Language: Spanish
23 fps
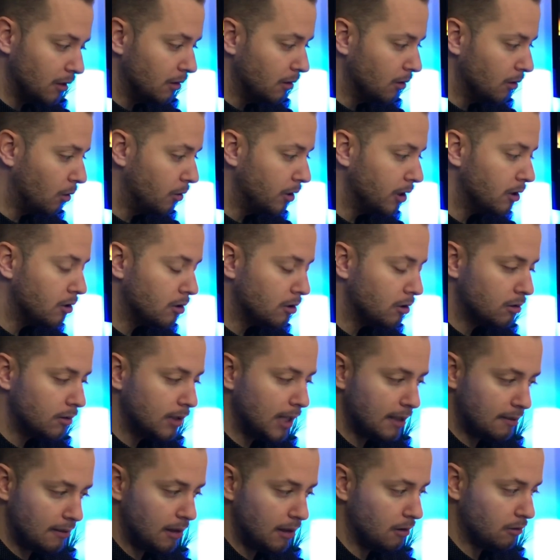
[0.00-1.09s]
lo único,
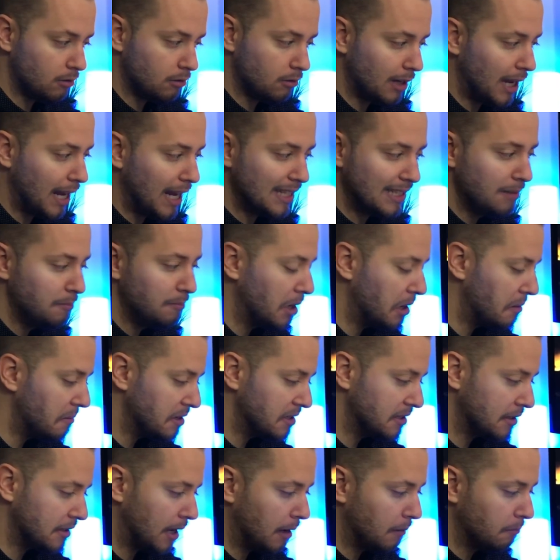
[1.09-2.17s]
deciros, a simple
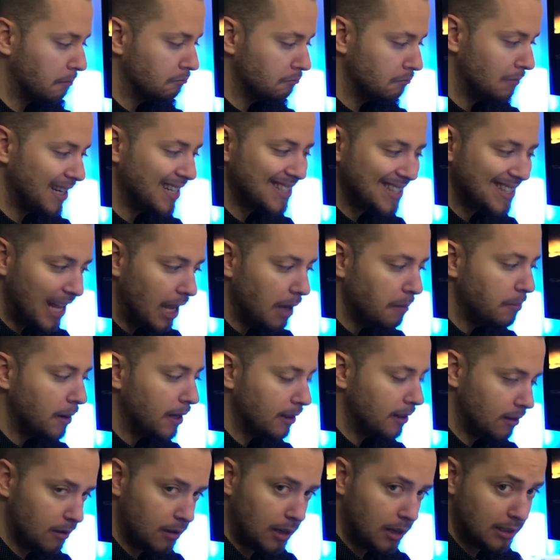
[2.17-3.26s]
vista, este
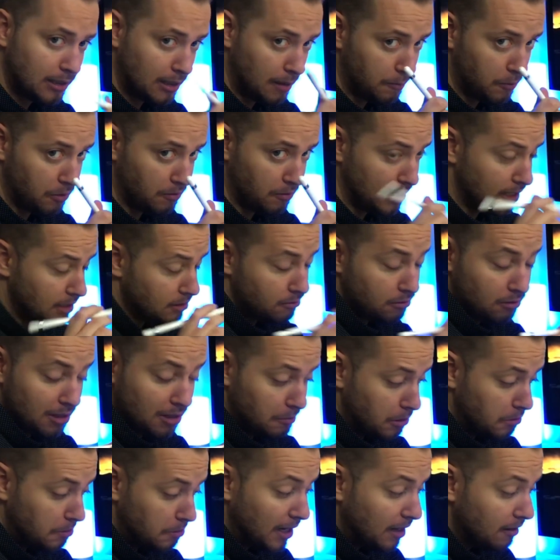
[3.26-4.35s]
iPad, a excepción de esto, que
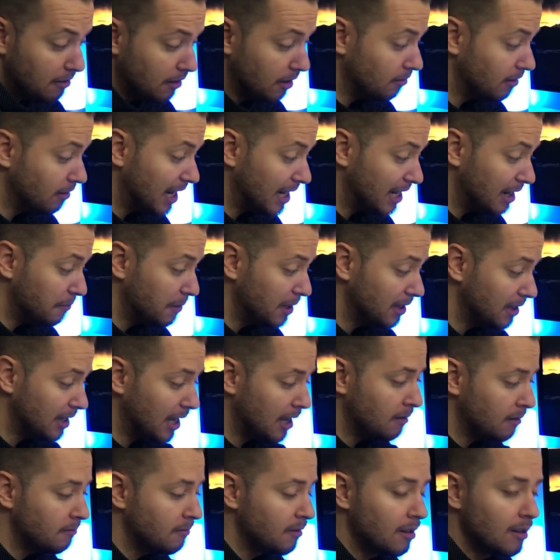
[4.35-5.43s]
me parece una
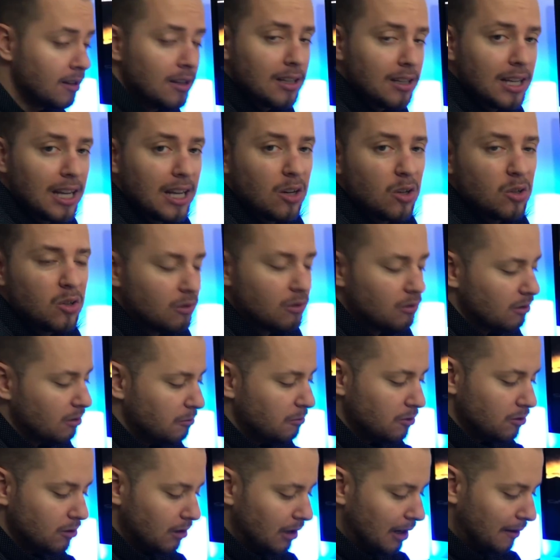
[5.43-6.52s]
herramienta que no todo el
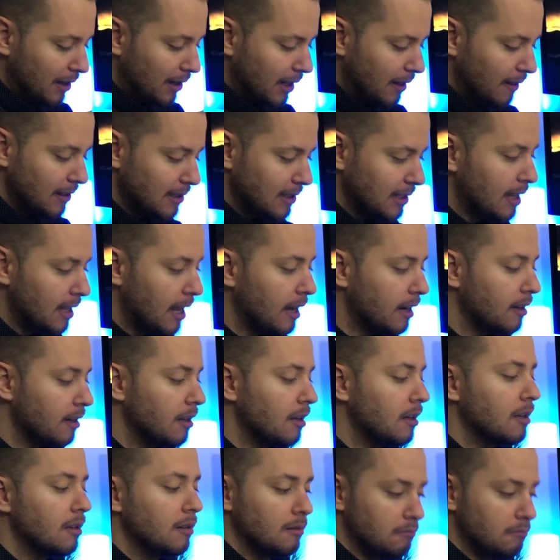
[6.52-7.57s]
mundo la va a necesitar,